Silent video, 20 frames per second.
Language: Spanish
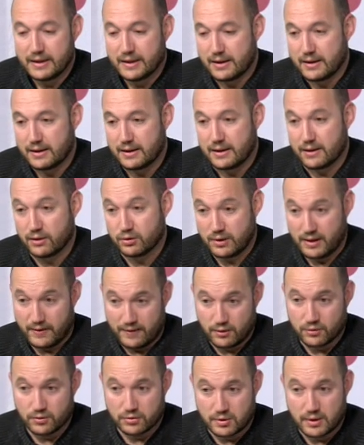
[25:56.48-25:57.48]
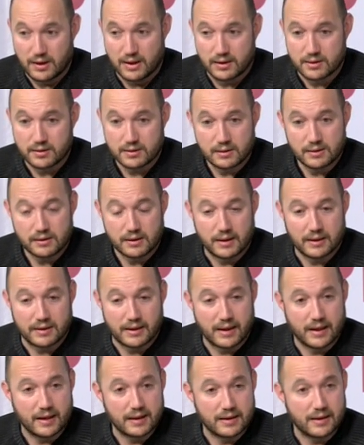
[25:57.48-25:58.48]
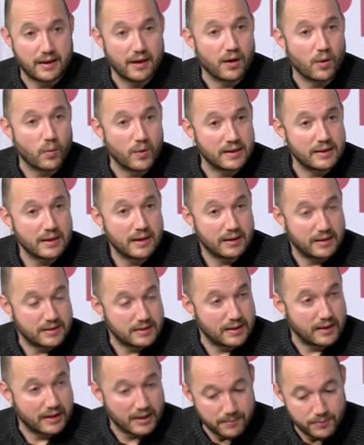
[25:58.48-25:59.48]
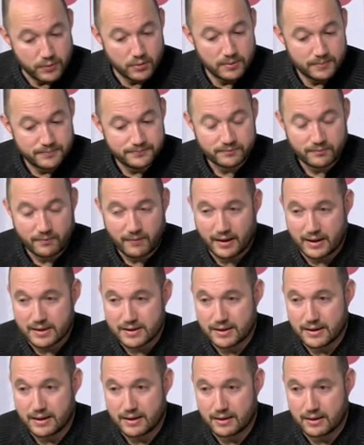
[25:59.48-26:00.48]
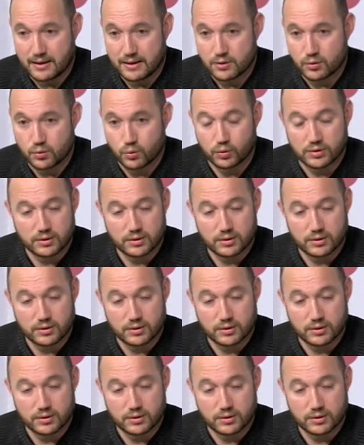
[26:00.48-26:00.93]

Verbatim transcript: y otra de, los, de las que tienen que tener en cuenta este equipo es que eh,